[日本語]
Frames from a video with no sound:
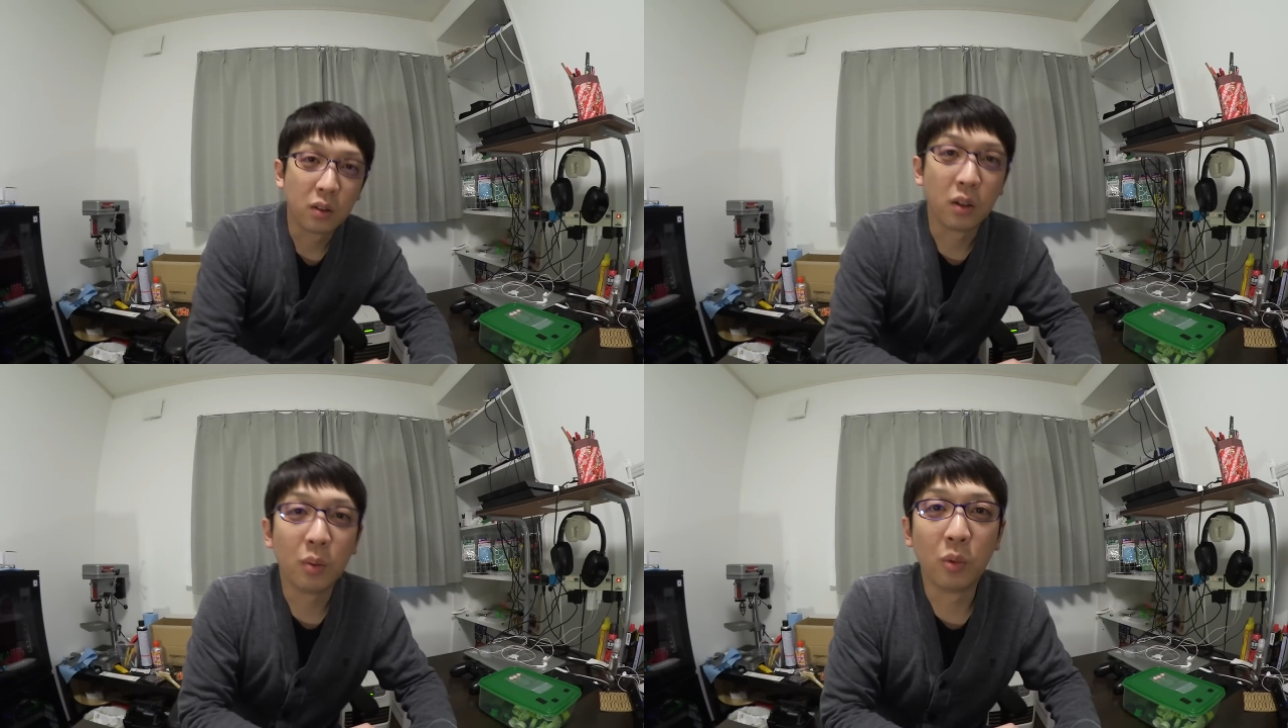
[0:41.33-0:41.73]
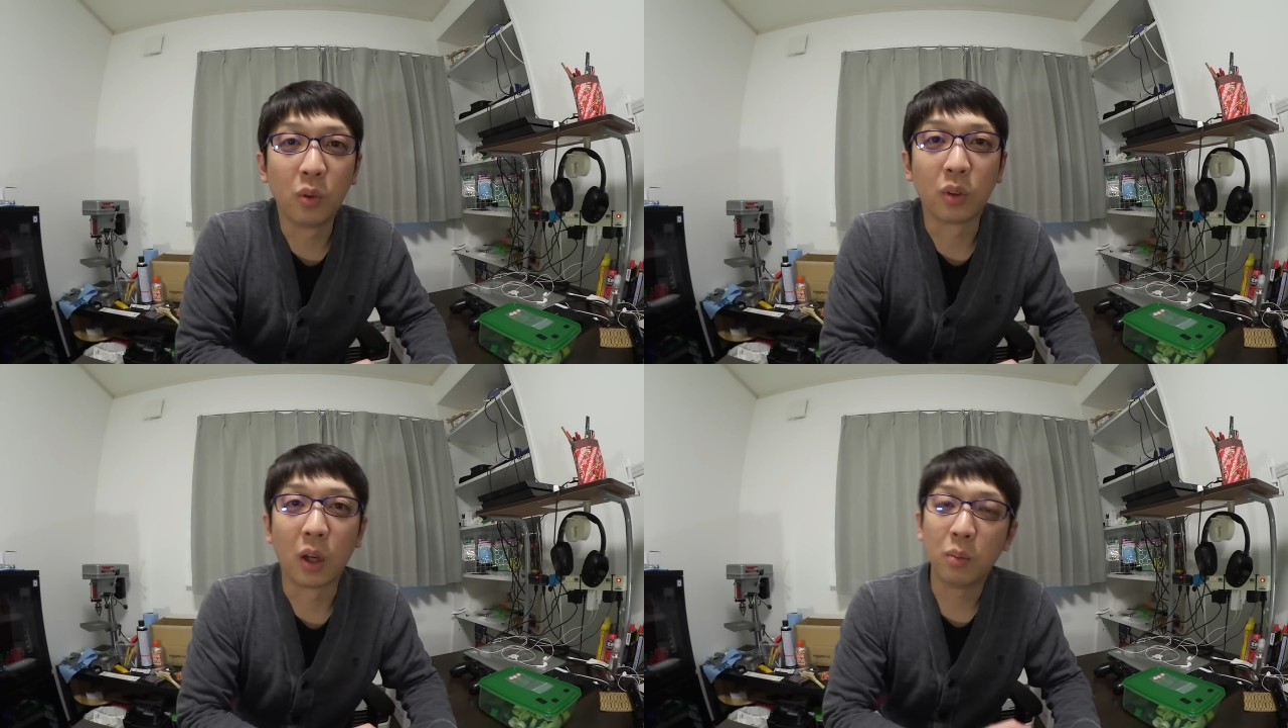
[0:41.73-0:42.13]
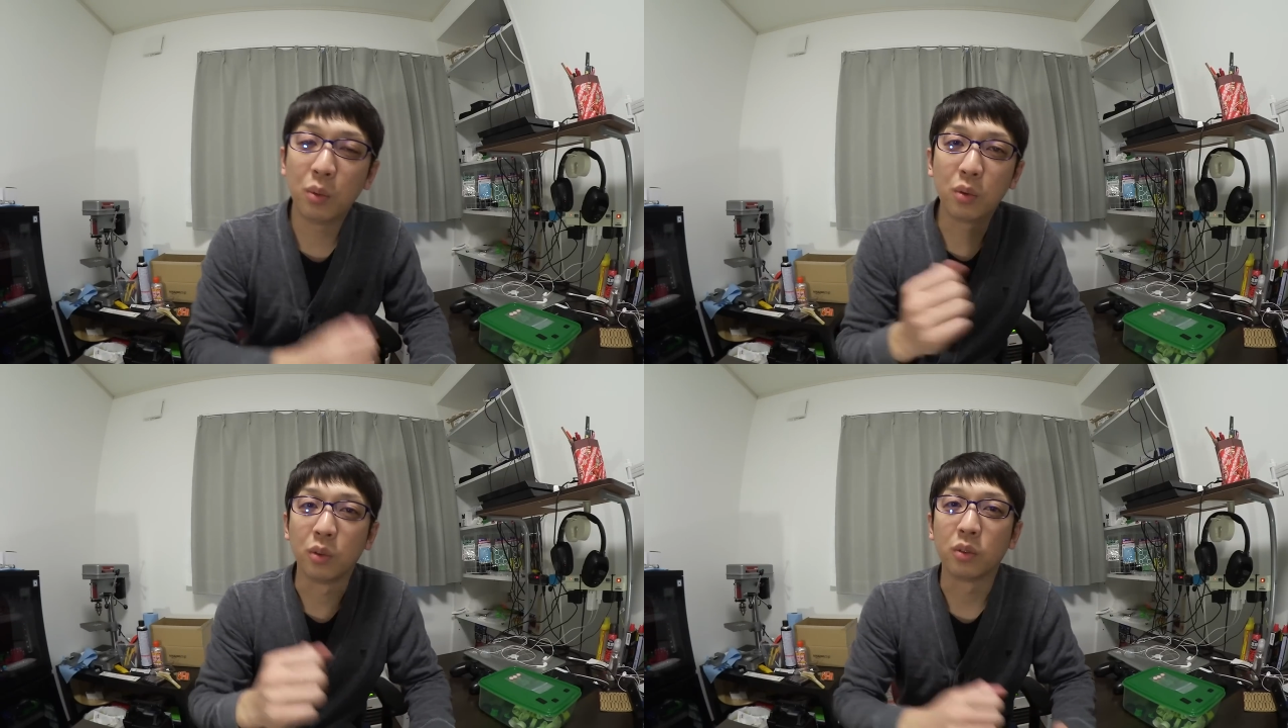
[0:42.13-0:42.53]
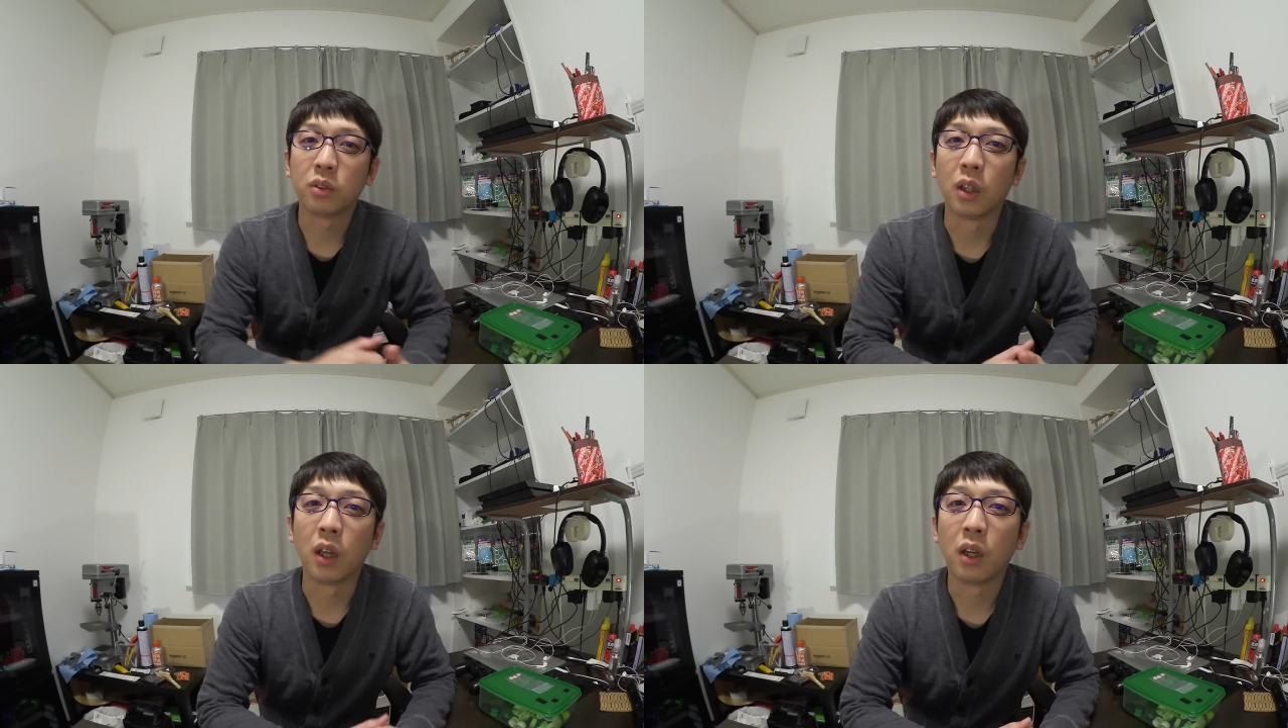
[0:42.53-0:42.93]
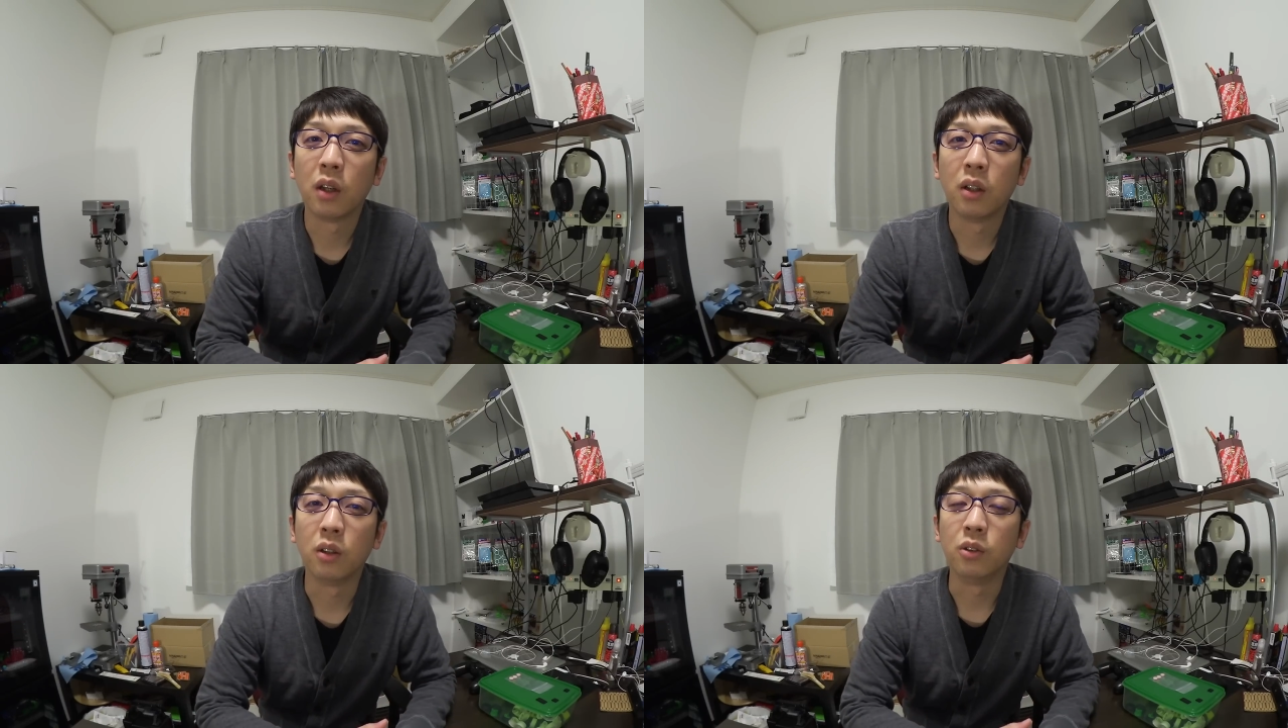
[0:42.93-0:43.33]
でも段ボールってね
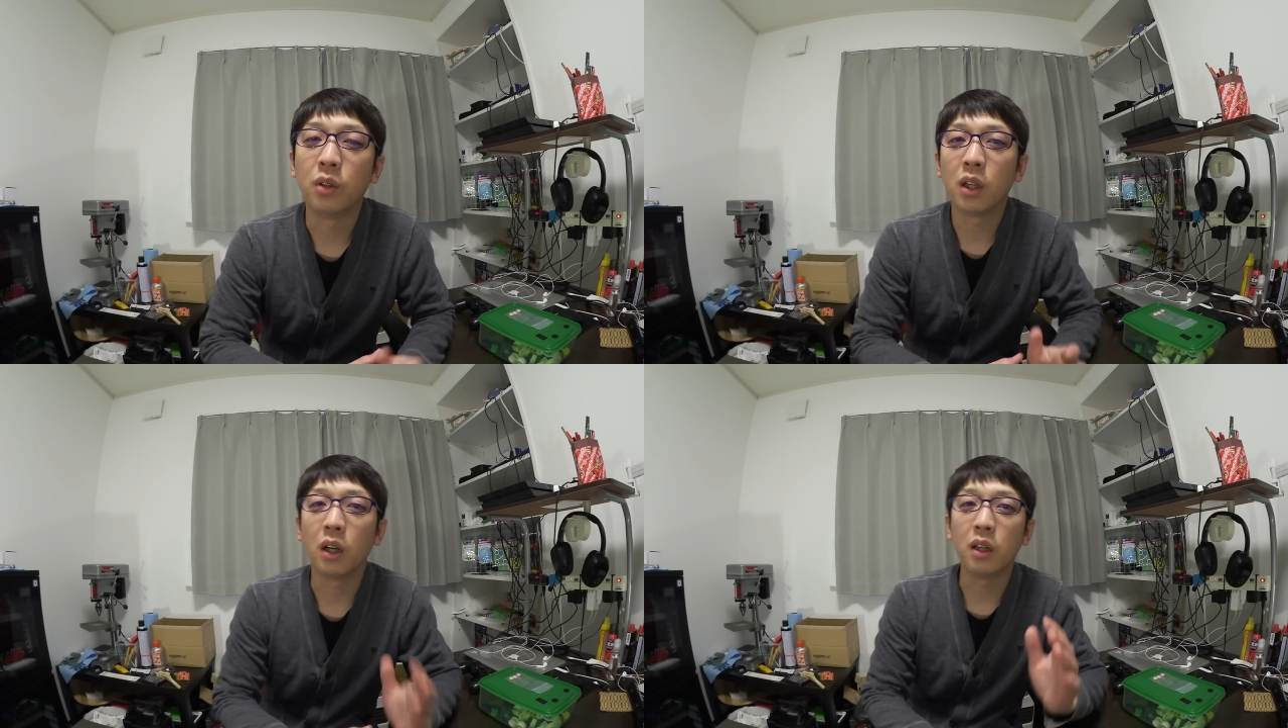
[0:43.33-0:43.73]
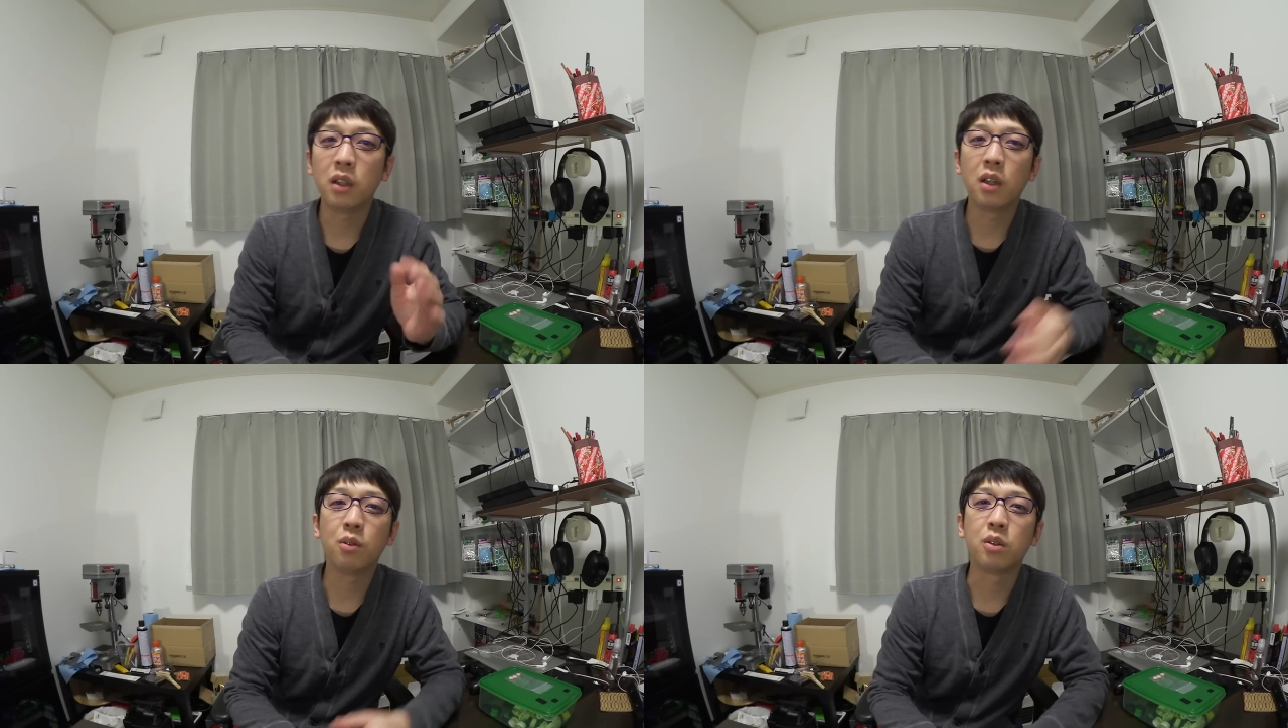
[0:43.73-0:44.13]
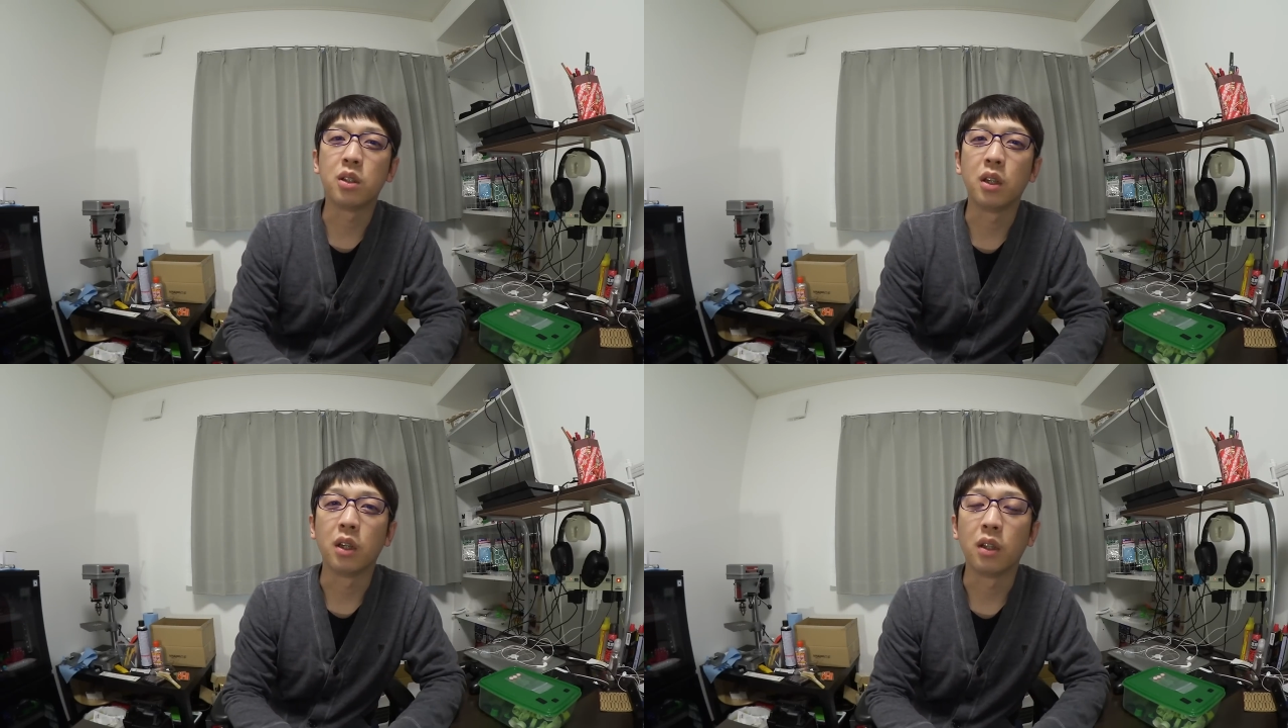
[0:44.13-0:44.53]
上空いてるし